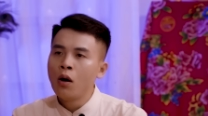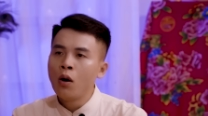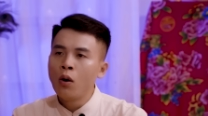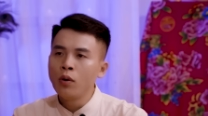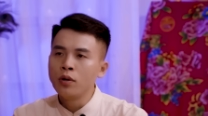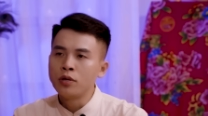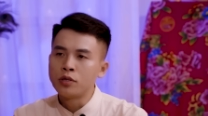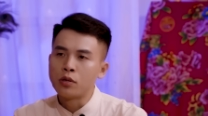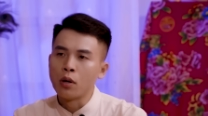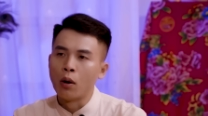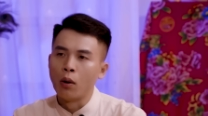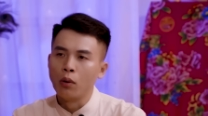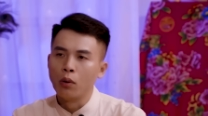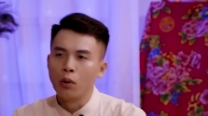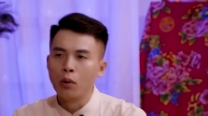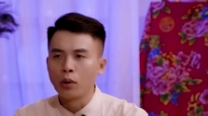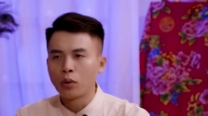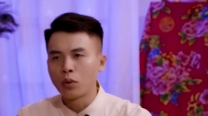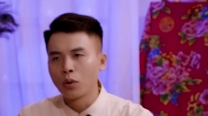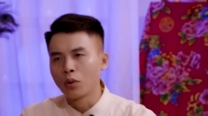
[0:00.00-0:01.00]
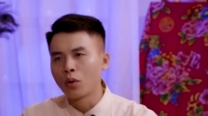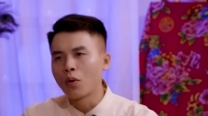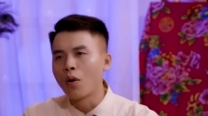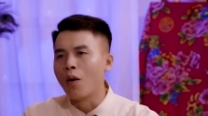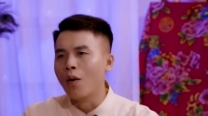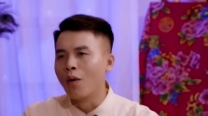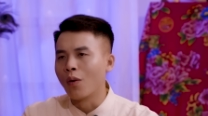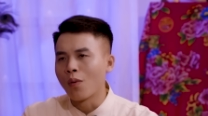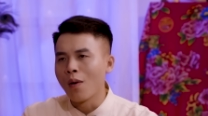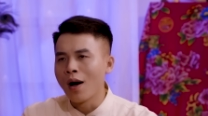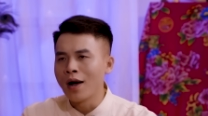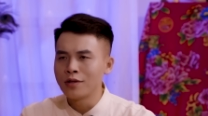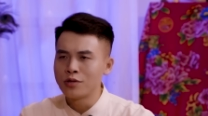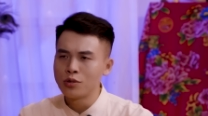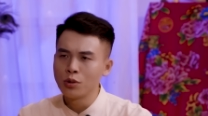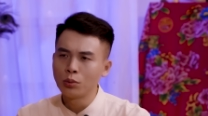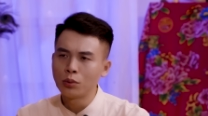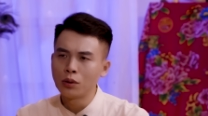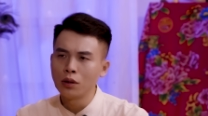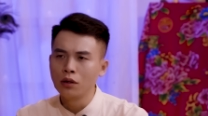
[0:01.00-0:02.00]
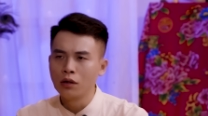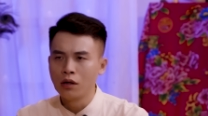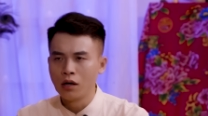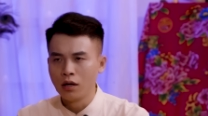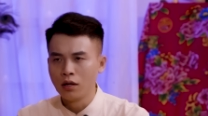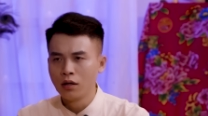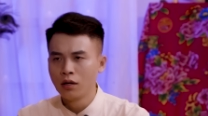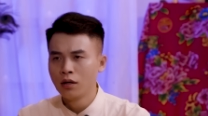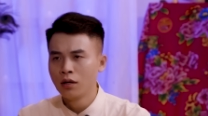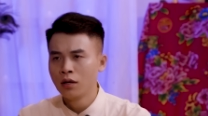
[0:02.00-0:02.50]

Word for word: "Ôi trời ơi, con khổ quá chú Tư ơi.